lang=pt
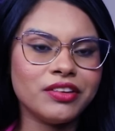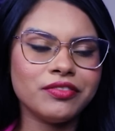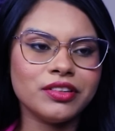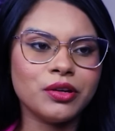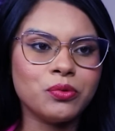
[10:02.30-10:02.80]

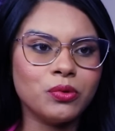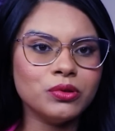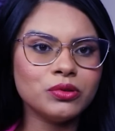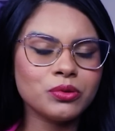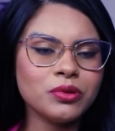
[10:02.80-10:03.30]
defender o
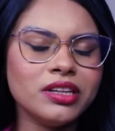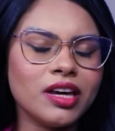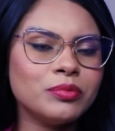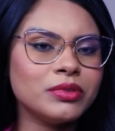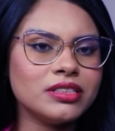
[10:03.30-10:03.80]
outro.
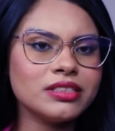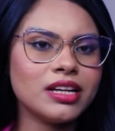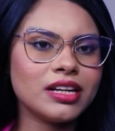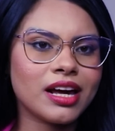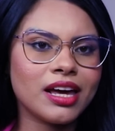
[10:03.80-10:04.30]
E aí por
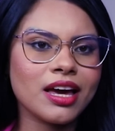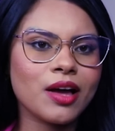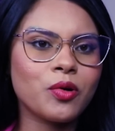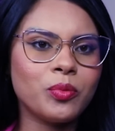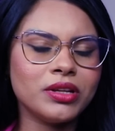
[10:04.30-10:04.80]
isso que ele
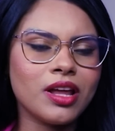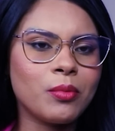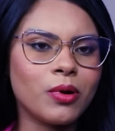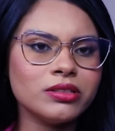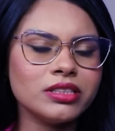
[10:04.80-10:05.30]
carrega a culpa
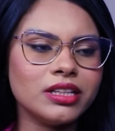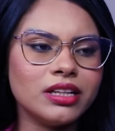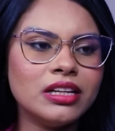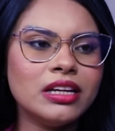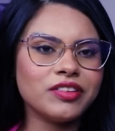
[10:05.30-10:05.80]
da morte
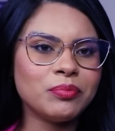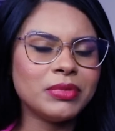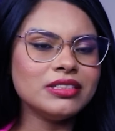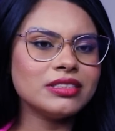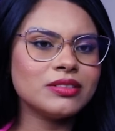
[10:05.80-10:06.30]
dele. Eu fiquei
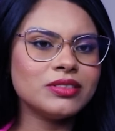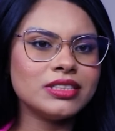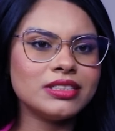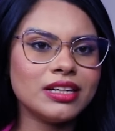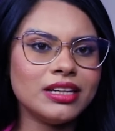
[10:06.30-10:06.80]
pensando
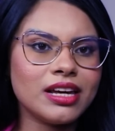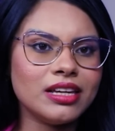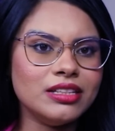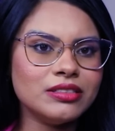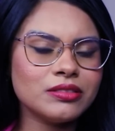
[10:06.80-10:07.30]
se
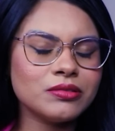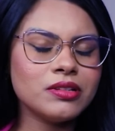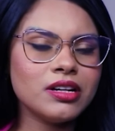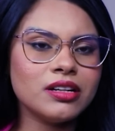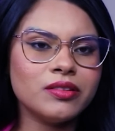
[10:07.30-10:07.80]
seria
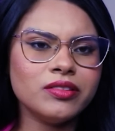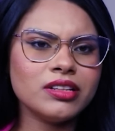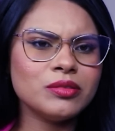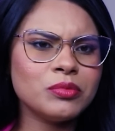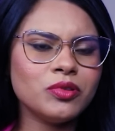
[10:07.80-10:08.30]
isso. Eu não
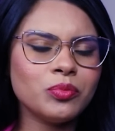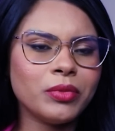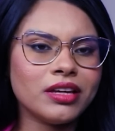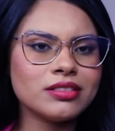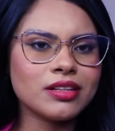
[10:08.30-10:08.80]
entendi muito
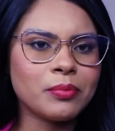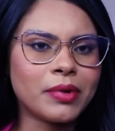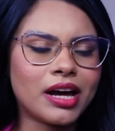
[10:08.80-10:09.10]
bem essa